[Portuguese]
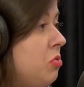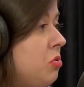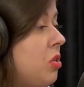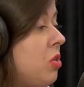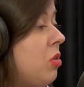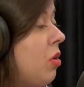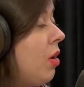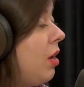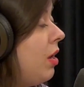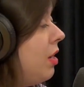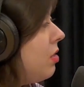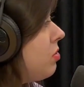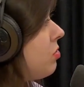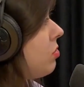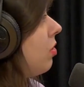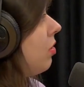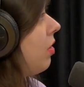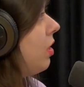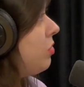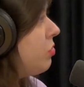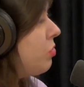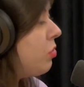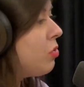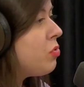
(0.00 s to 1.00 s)
de que, olha só,
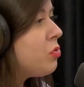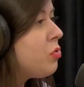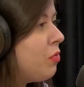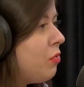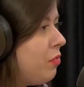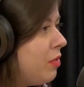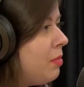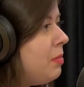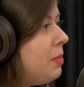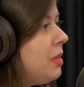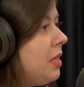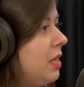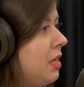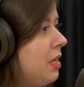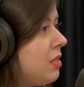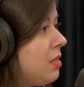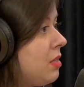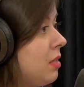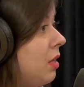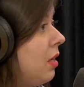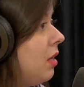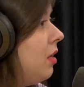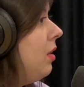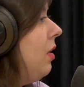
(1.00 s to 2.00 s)
acho que eu sou
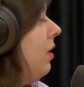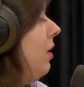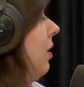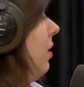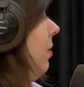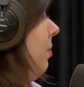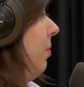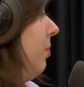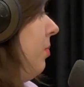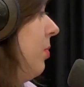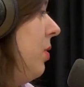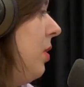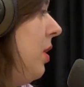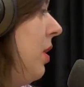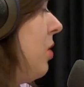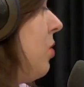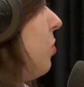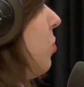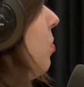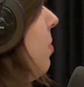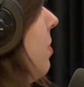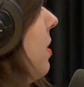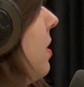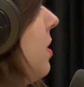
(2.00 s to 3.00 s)
feminista e
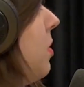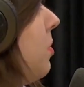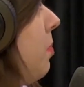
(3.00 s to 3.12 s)
nisso me